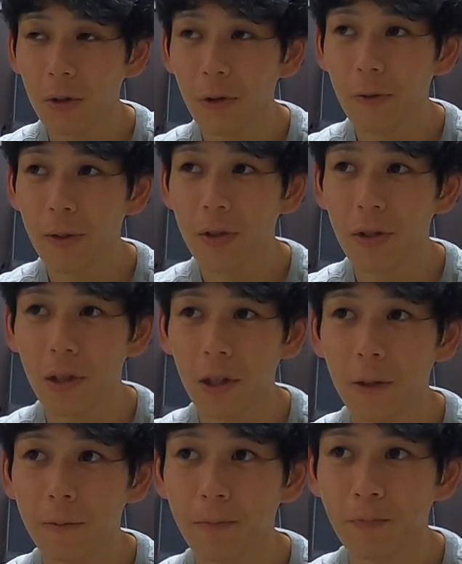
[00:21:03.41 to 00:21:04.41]
という間すぎ
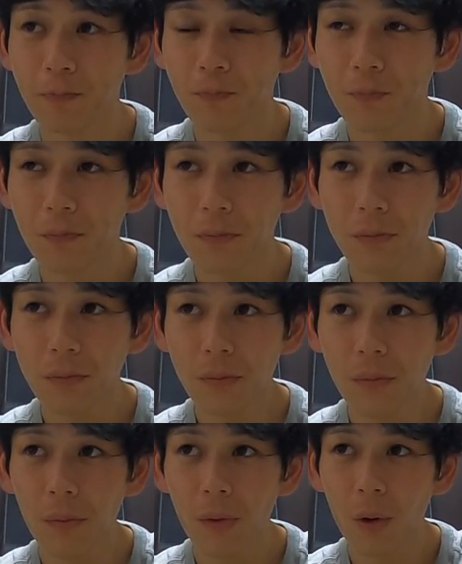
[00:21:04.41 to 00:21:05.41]
て、
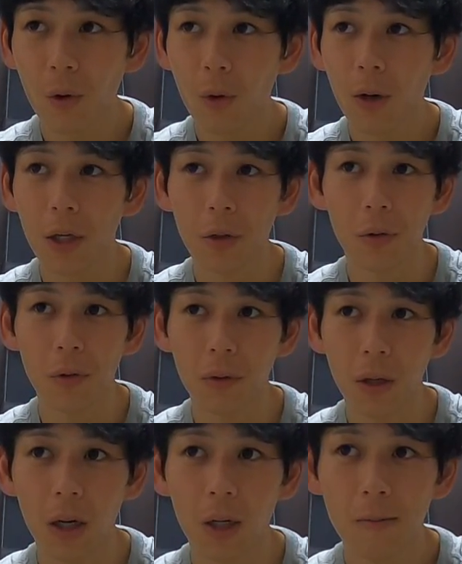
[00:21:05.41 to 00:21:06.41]
怖いという
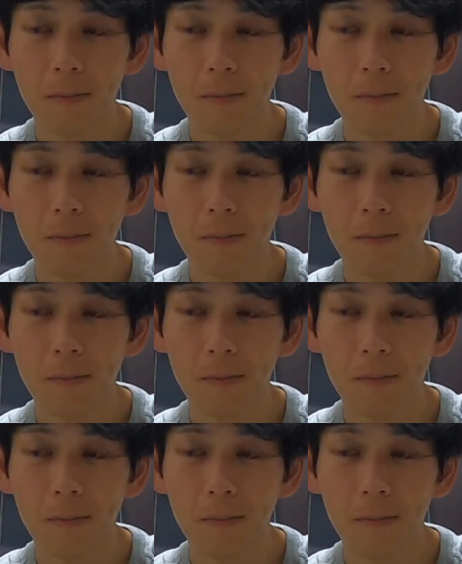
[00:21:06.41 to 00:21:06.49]
か、